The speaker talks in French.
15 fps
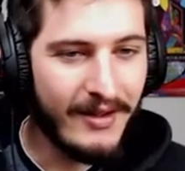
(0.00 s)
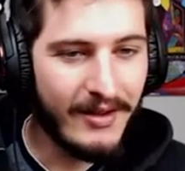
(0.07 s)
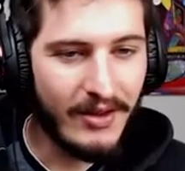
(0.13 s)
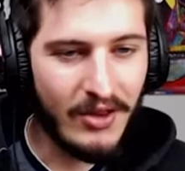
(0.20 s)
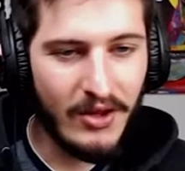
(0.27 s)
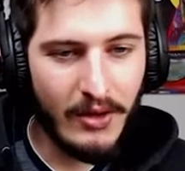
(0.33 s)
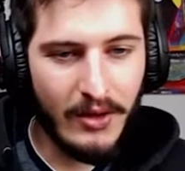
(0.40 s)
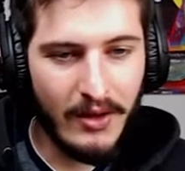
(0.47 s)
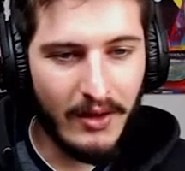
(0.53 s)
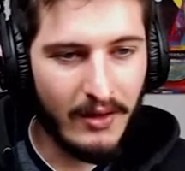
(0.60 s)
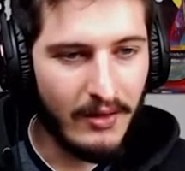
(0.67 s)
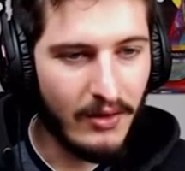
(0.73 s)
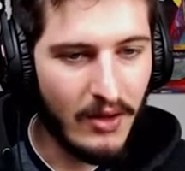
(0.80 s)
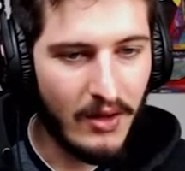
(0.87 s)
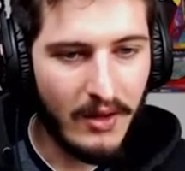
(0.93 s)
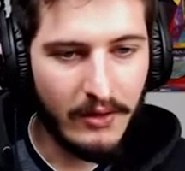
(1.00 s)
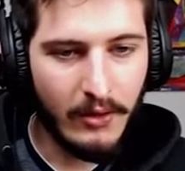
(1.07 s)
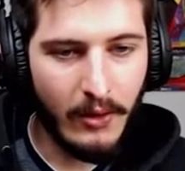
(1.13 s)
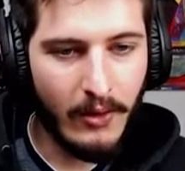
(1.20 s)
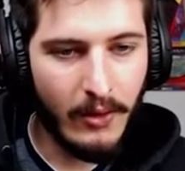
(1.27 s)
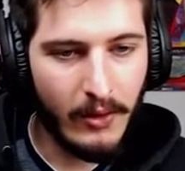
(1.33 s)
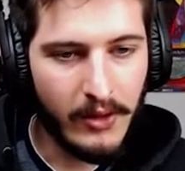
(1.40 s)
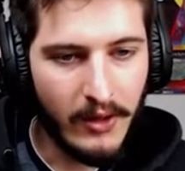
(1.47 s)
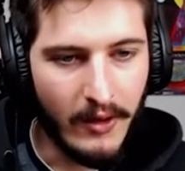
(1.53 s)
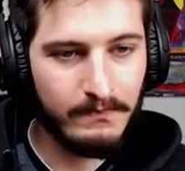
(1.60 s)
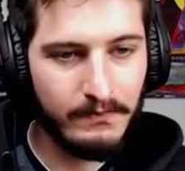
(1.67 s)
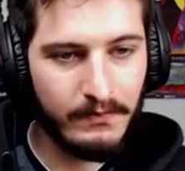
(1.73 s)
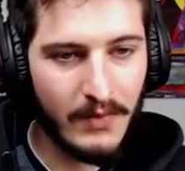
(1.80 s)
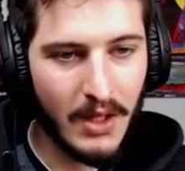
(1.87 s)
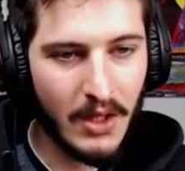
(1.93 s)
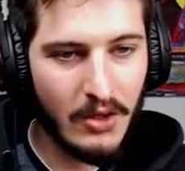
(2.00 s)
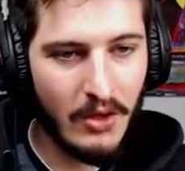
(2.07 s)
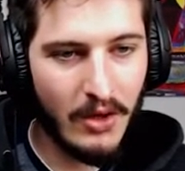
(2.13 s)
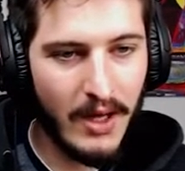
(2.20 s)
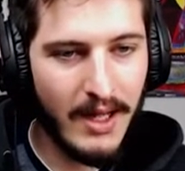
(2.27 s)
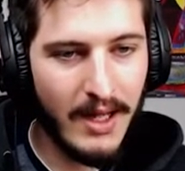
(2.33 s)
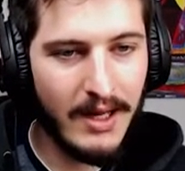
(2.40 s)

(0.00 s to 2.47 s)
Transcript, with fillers: J'ai un trop gros cœur. Genre, eh,